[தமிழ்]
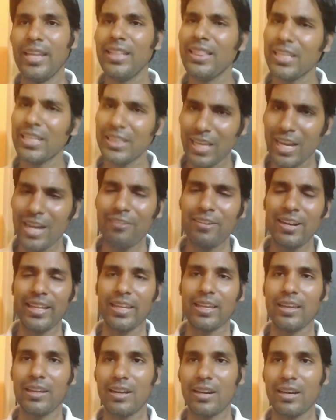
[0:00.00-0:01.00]
இந்த
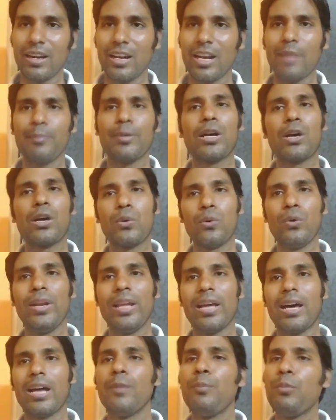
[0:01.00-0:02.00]
தகவலை நமக்கு
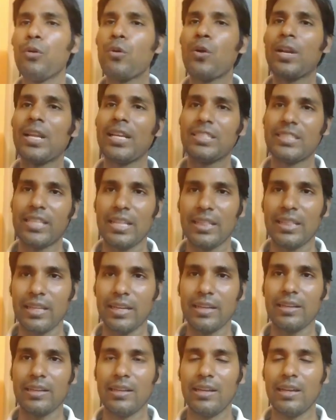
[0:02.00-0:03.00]
கூறிய அருப்புக்கோட்டையை சேர்ந்த